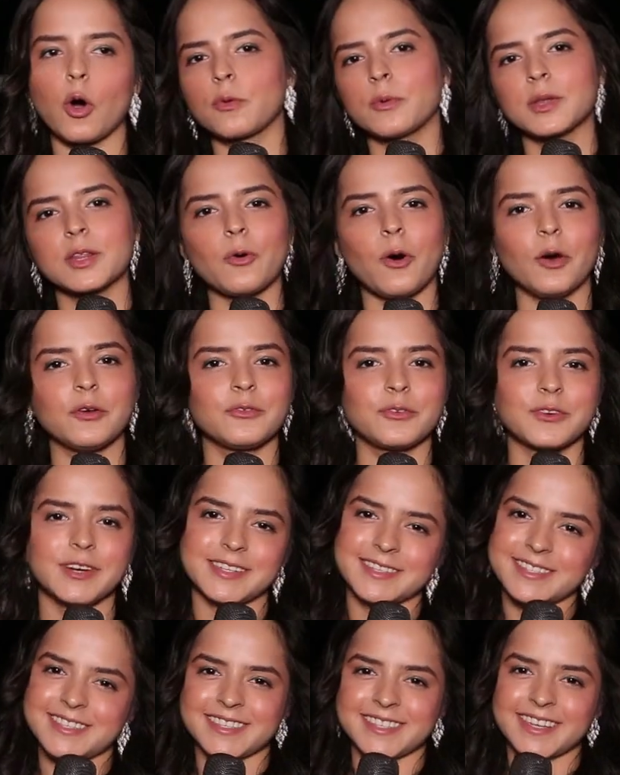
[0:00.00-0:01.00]
वॉक विद
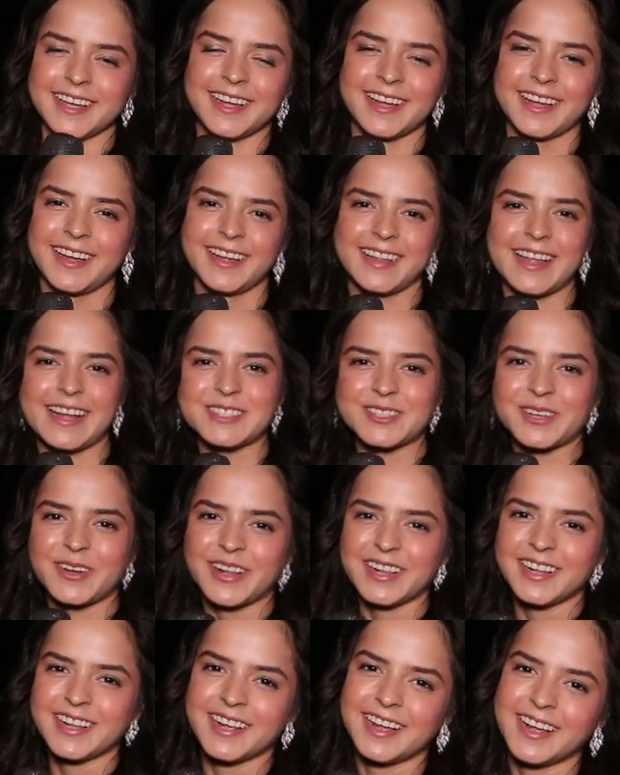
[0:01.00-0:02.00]
कॉन्फिडेंस दैट्स ऑल